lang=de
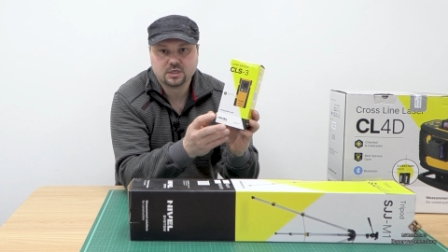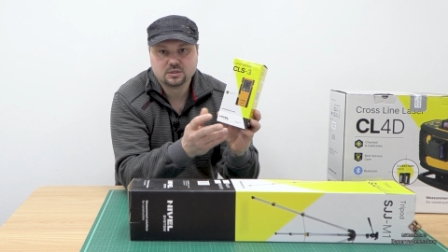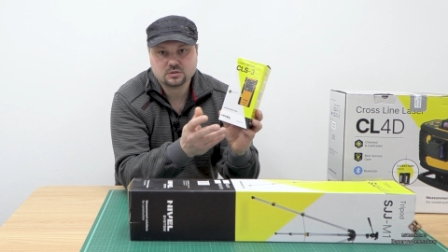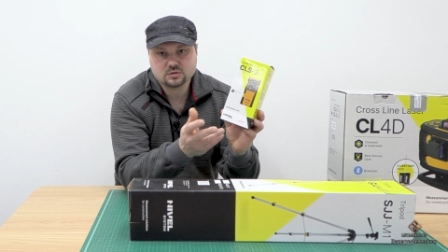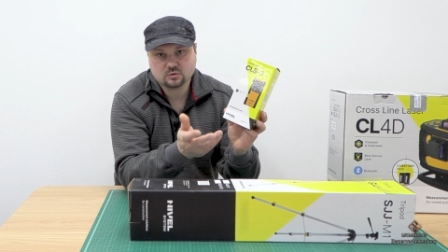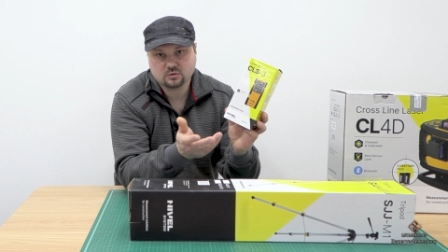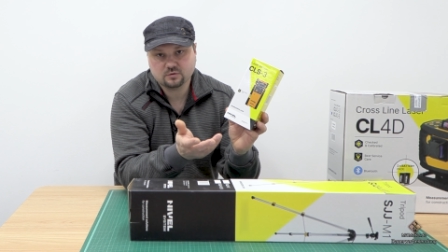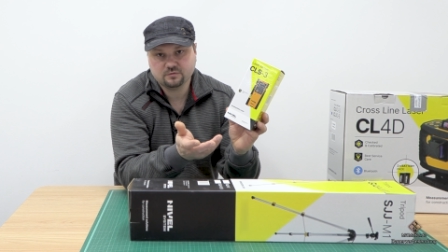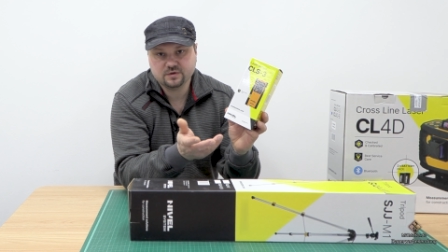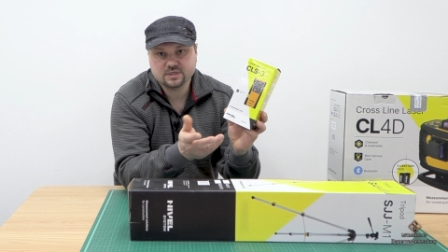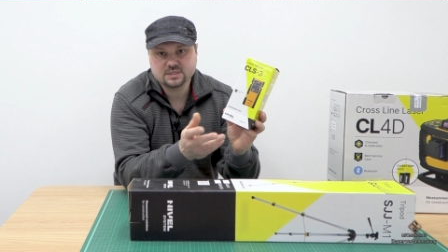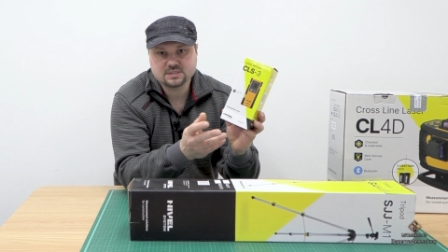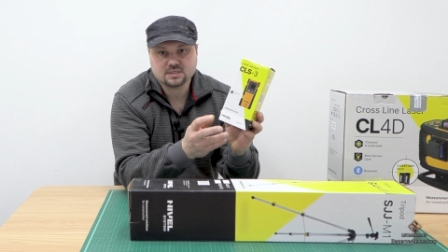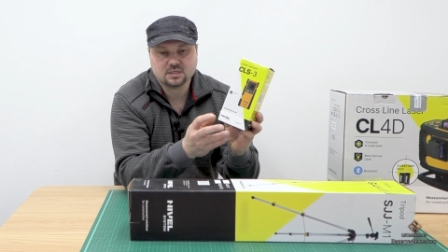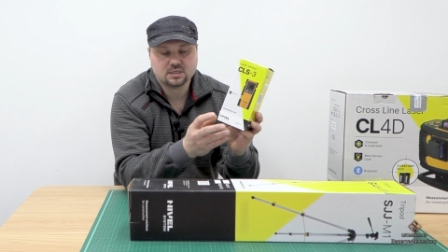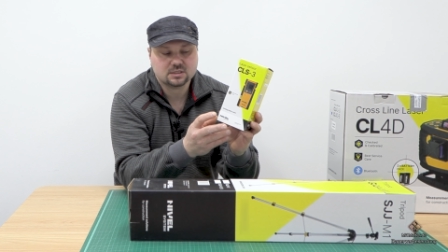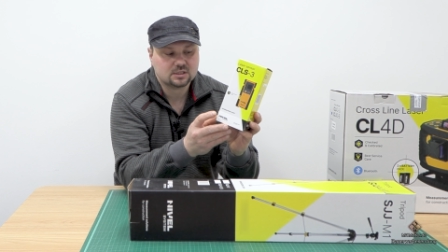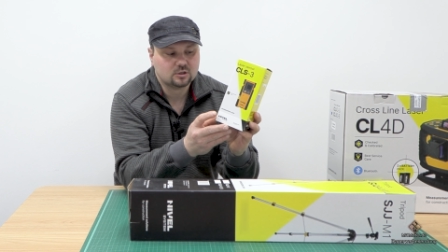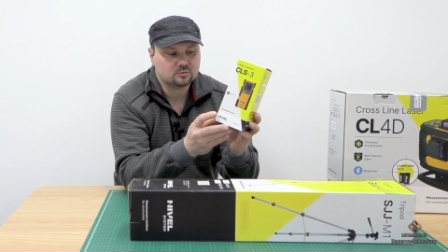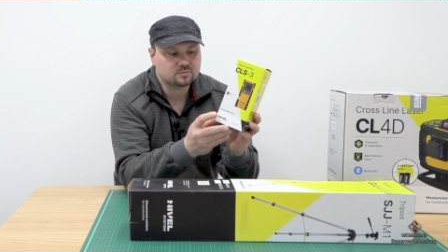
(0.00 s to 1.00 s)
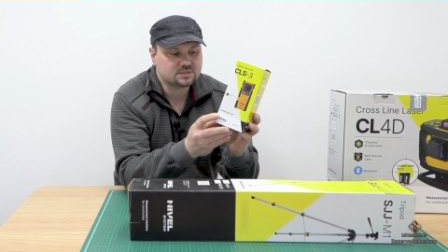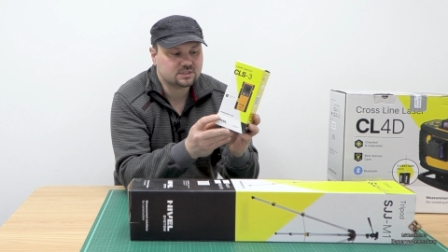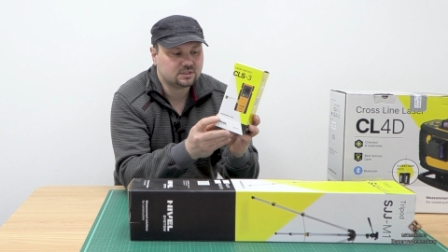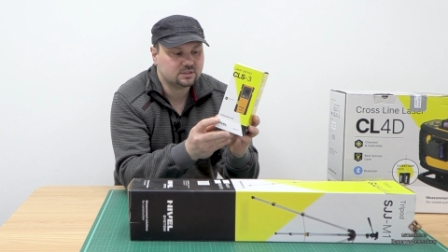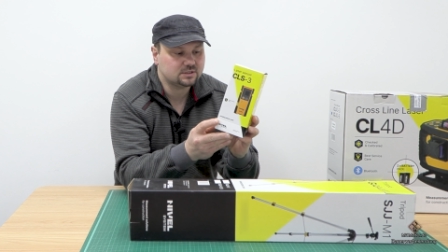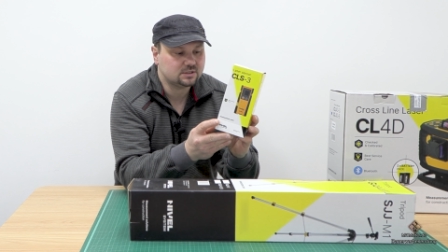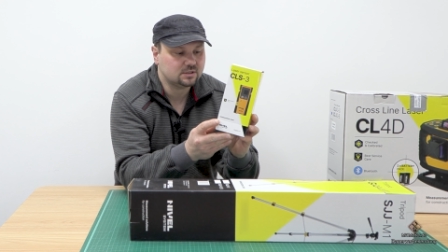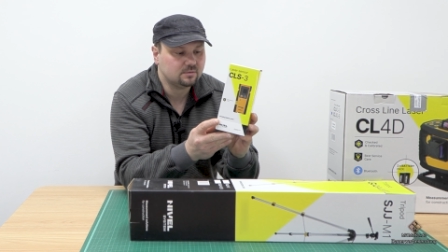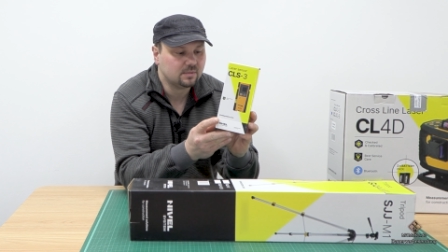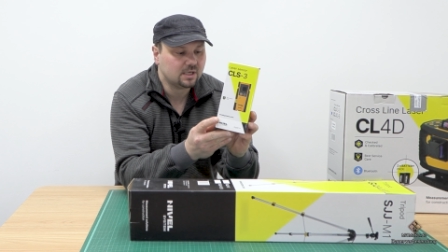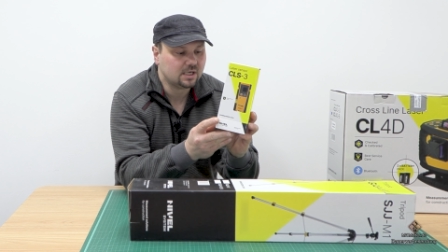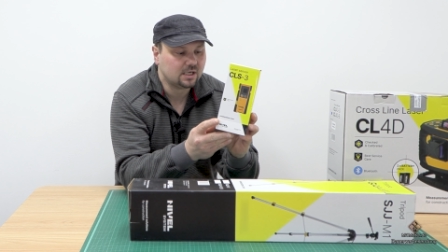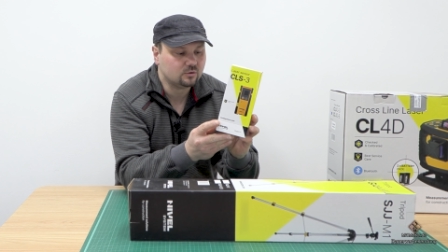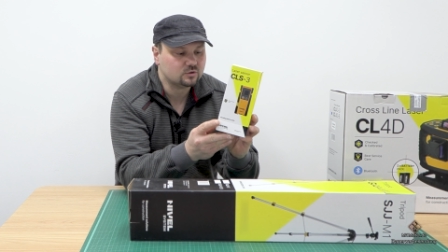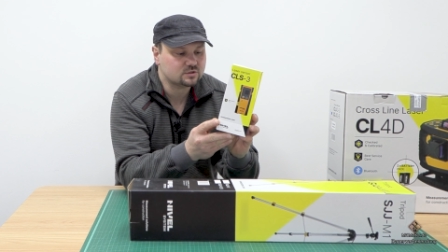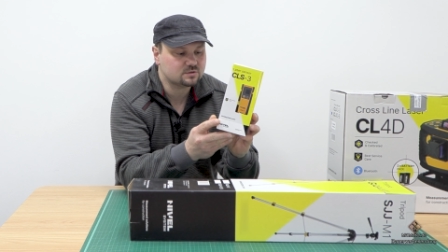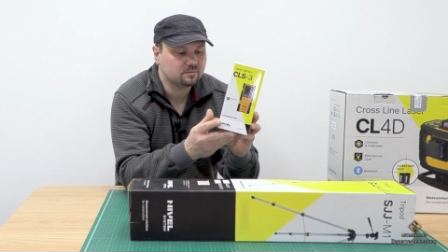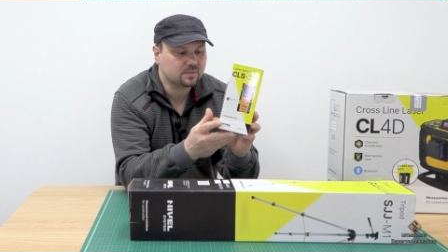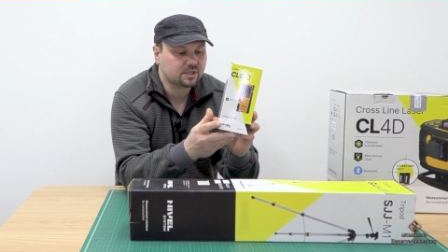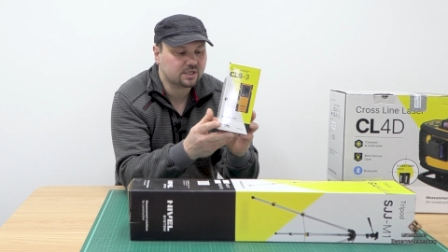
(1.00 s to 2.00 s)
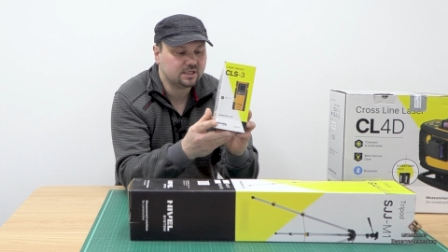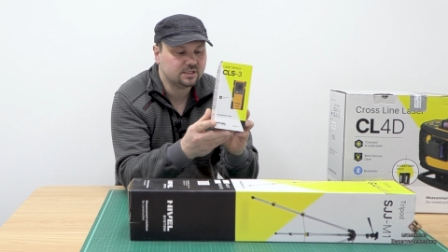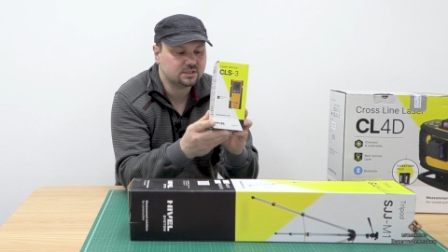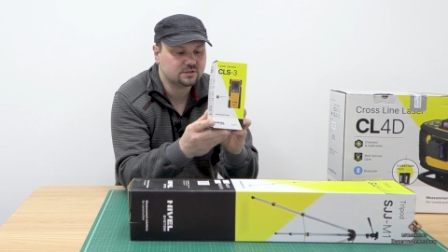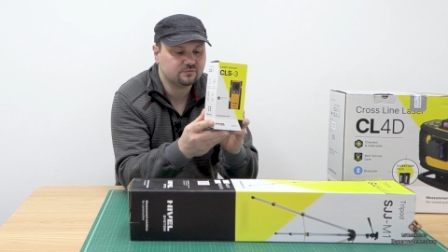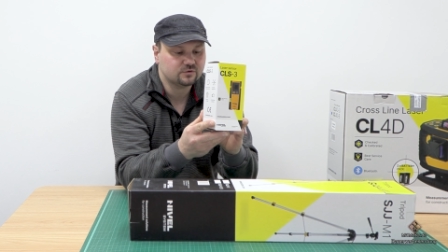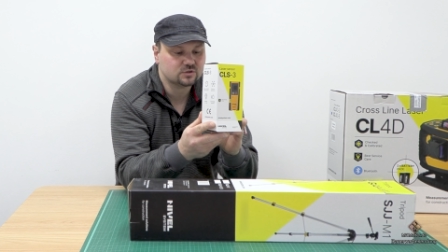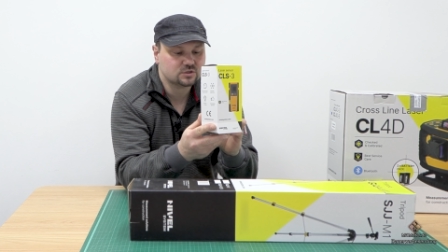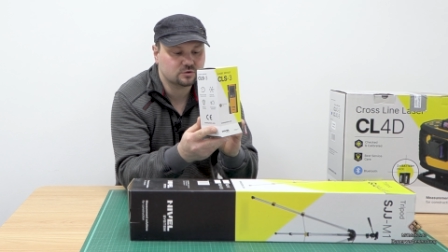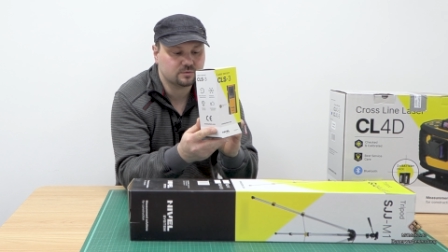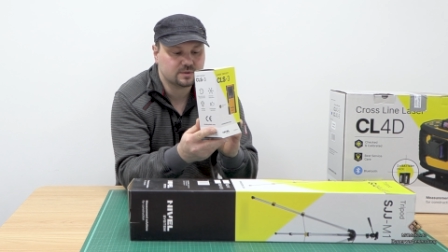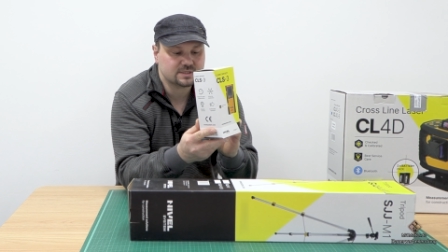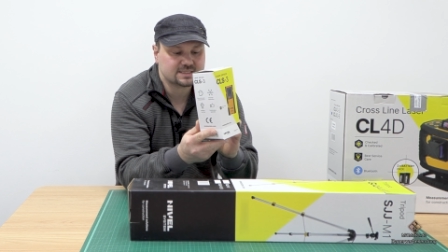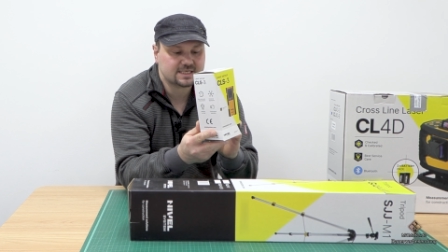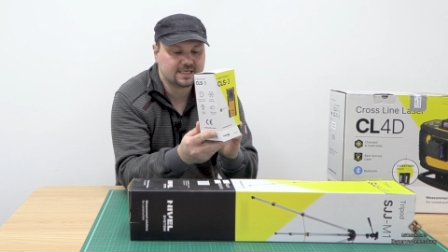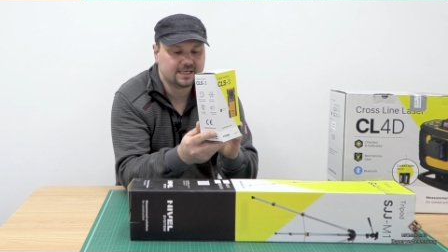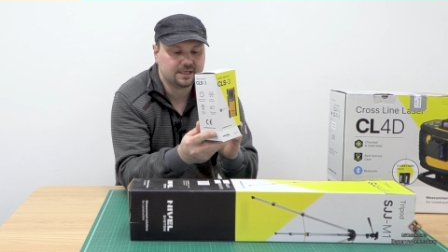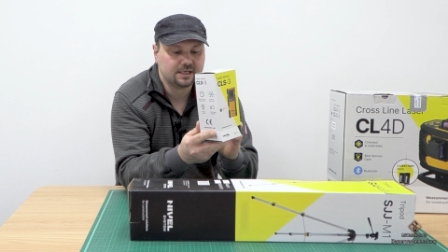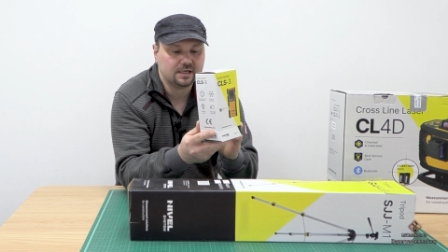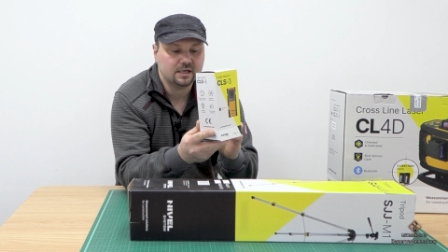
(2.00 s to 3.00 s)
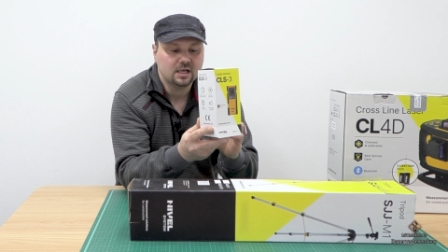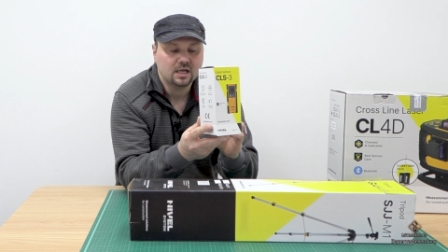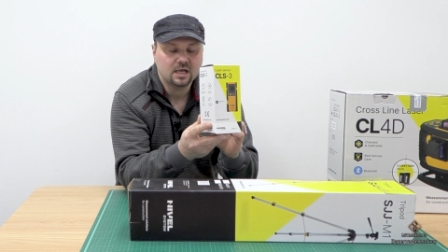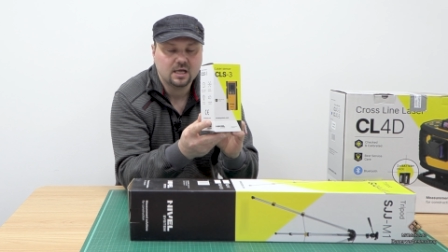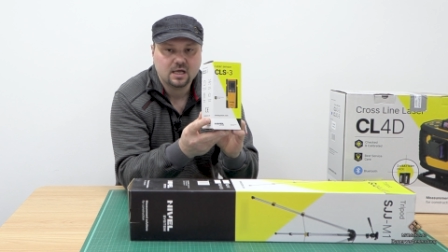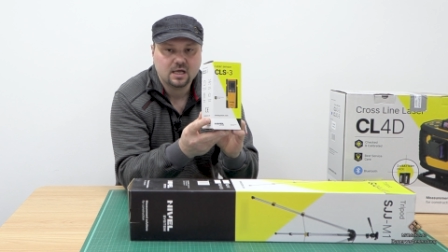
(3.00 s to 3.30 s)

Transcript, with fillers: Also wie gesagt, hauptsächlich im Außenbereich wird sowas gerne